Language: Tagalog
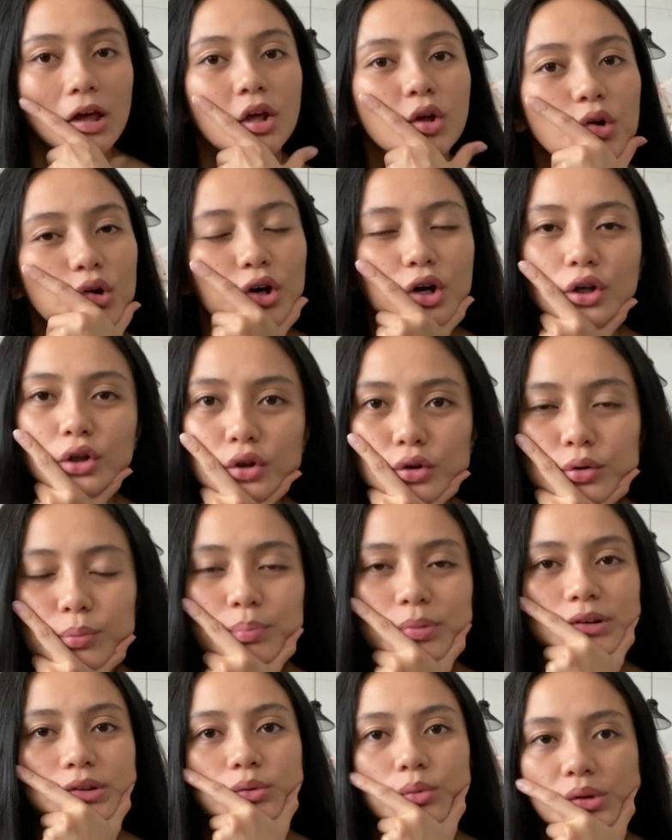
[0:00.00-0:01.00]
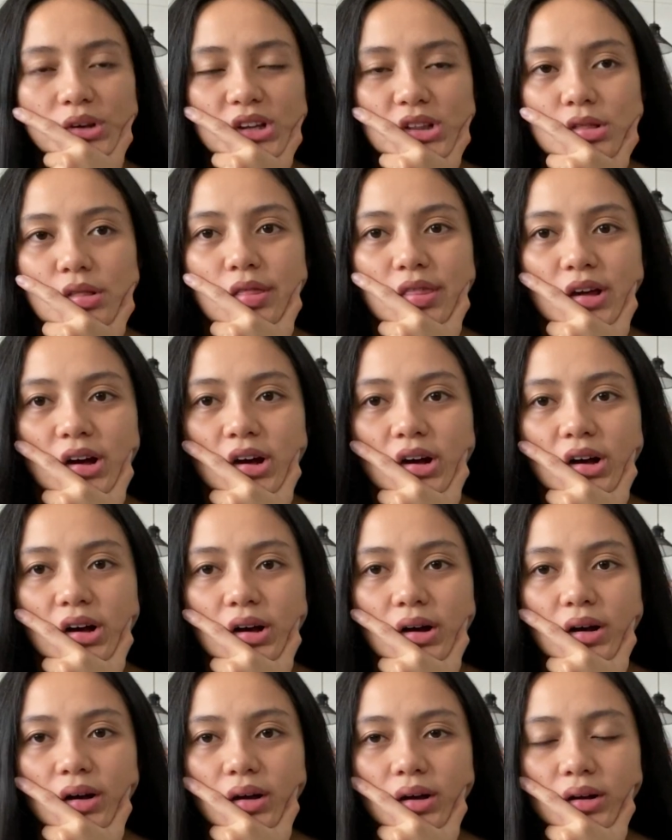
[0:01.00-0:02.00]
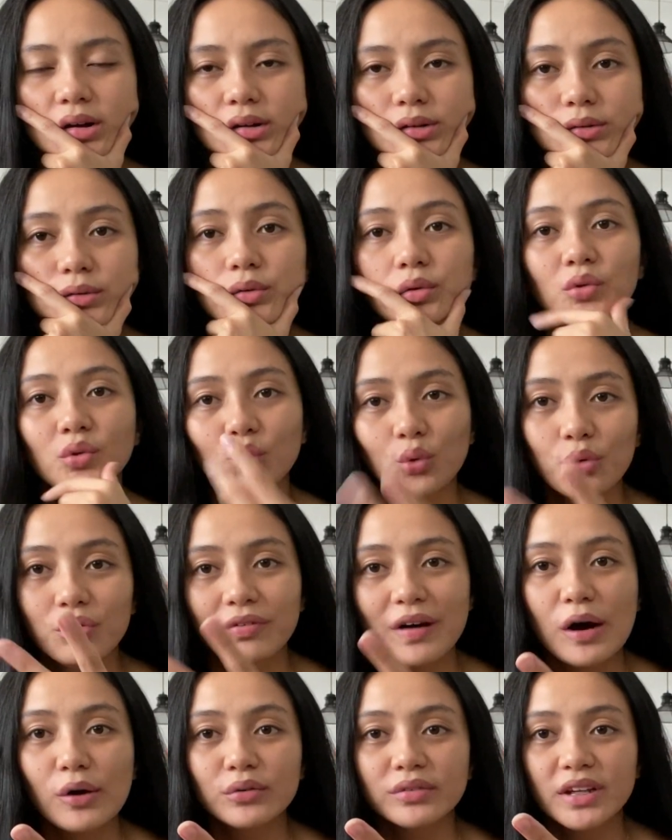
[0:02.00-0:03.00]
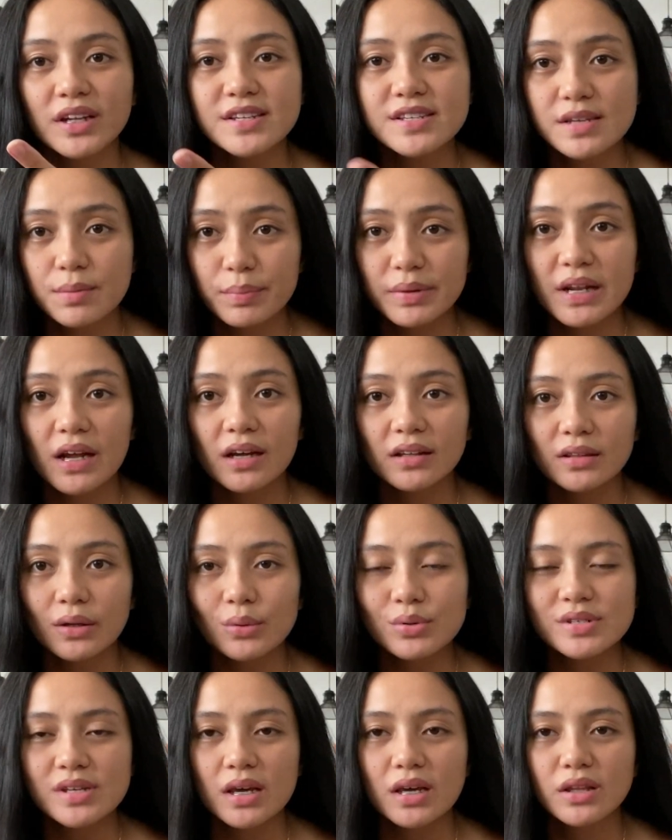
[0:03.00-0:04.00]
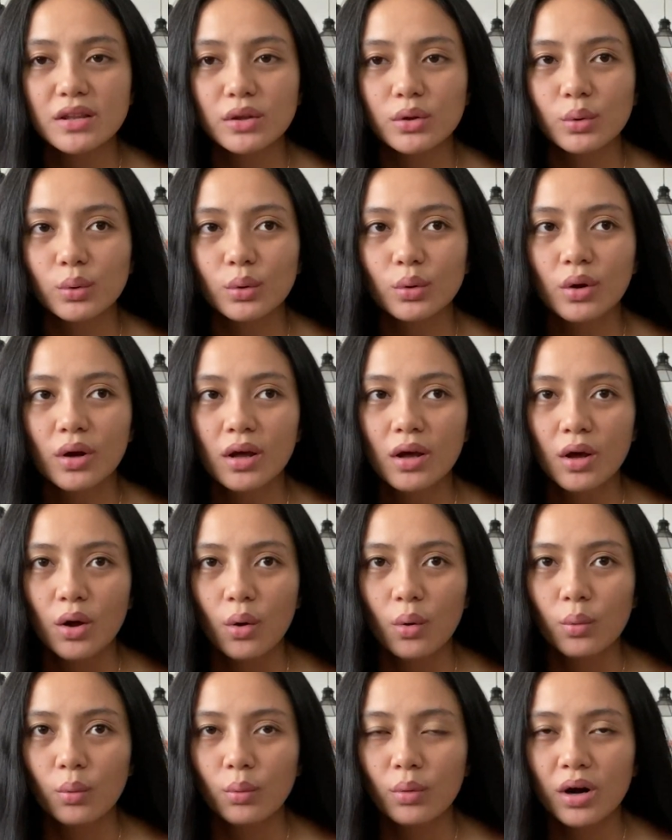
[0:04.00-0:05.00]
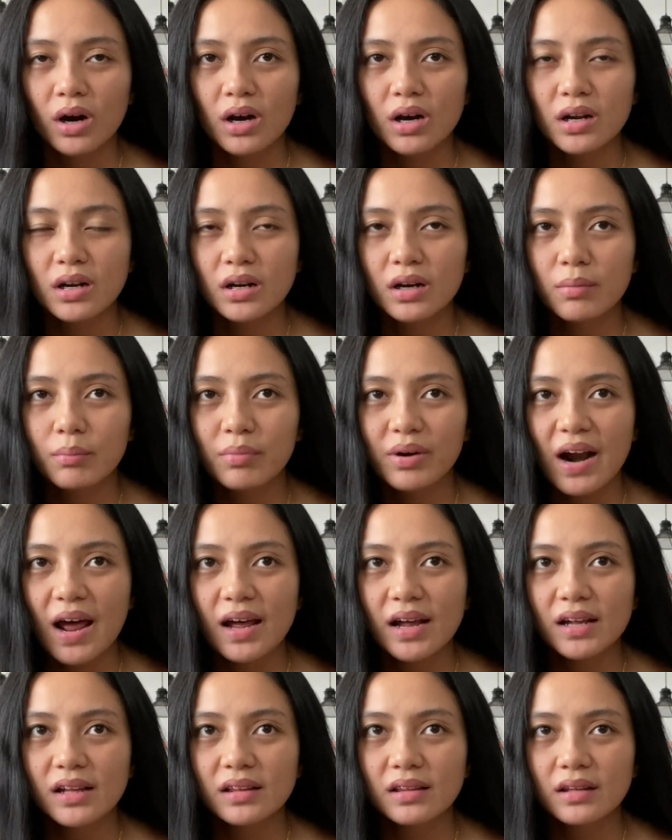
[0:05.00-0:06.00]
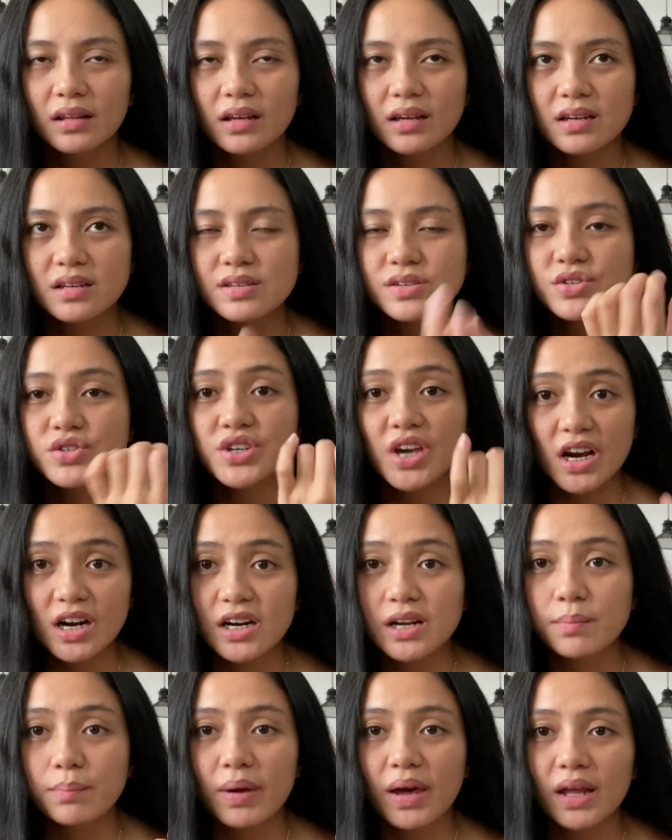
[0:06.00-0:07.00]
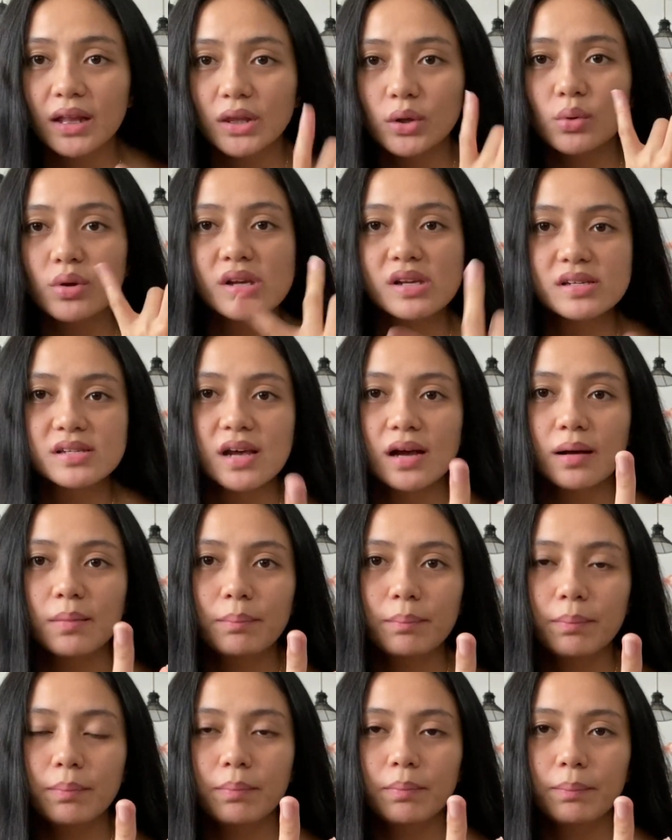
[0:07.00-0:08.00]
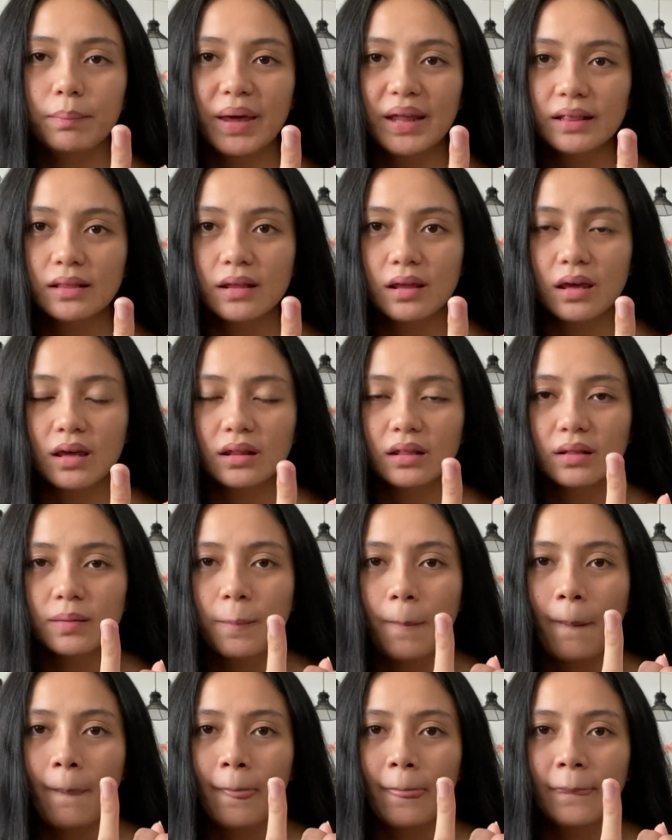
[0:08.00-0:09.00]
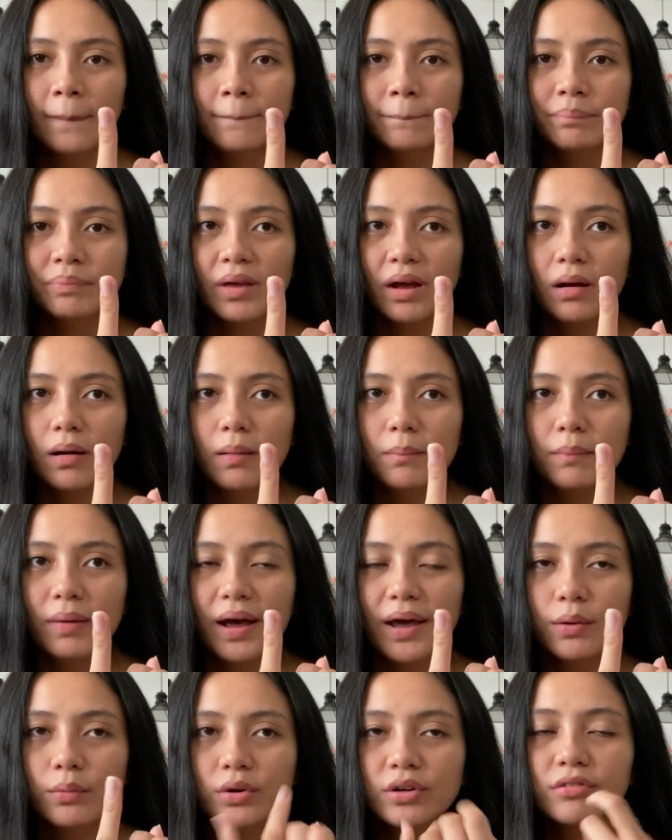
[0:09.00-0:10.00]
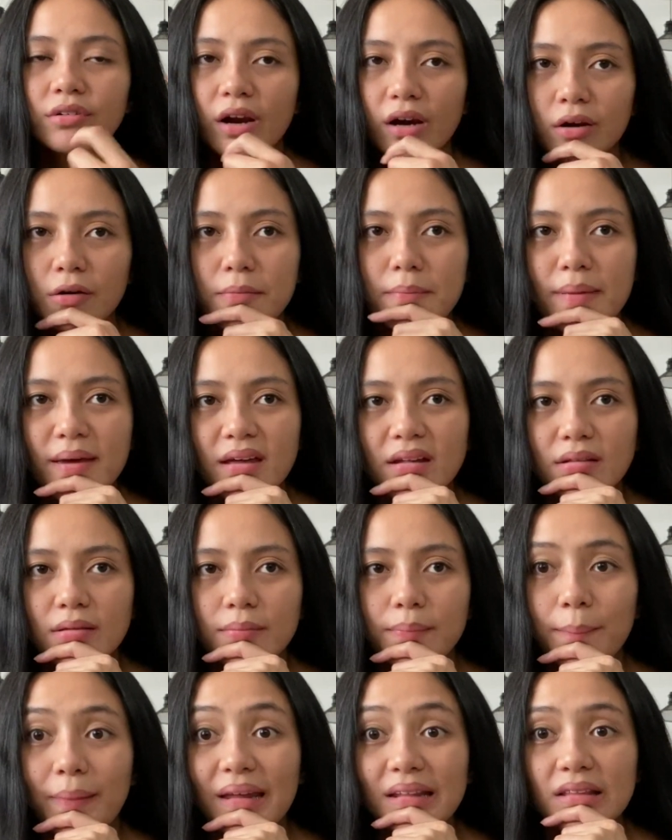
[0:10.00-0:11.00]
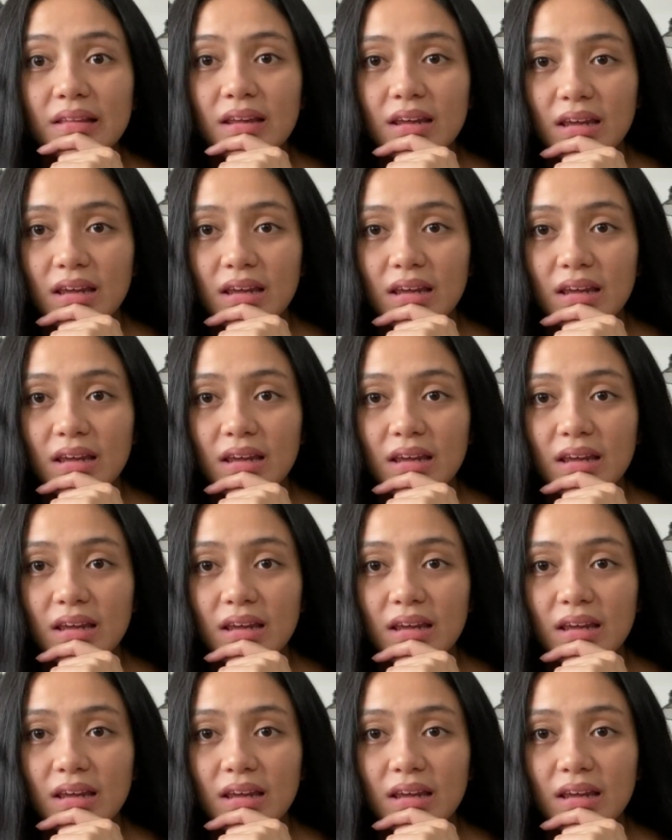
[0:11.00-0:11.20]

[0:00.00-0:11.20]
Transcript: Yun, between the two fountains na pinakita ko sa inyo. One brand is Cherry Pet, yung isa, Pet Kit. Um, I would recommend Pet